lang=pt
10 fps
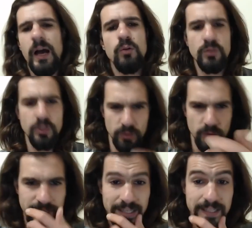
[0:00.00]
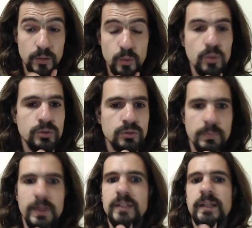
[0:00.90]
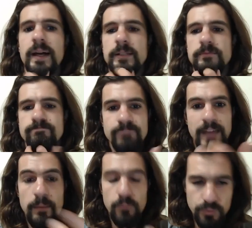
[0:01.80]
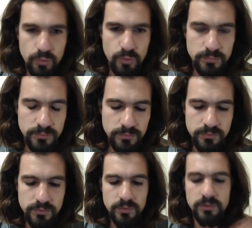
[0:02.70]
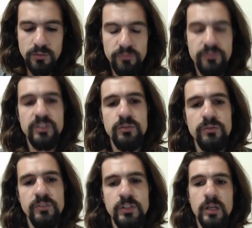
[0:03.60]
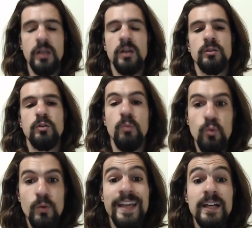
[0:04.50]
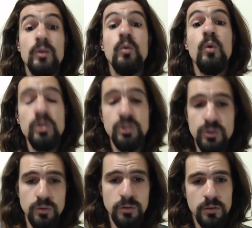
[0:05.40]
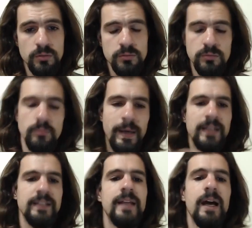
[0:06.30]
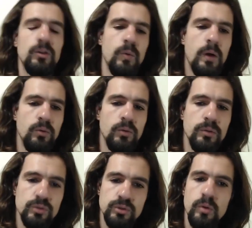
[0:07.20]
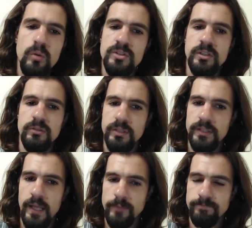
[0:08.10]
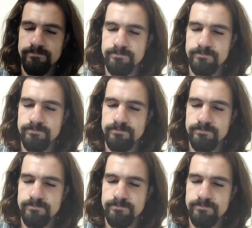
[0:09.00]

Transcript: algo que eu não tenha recursos para lidar. É muito comum um vício vir como um recurso para lidar com algo que eu não estou conseguindo lidar.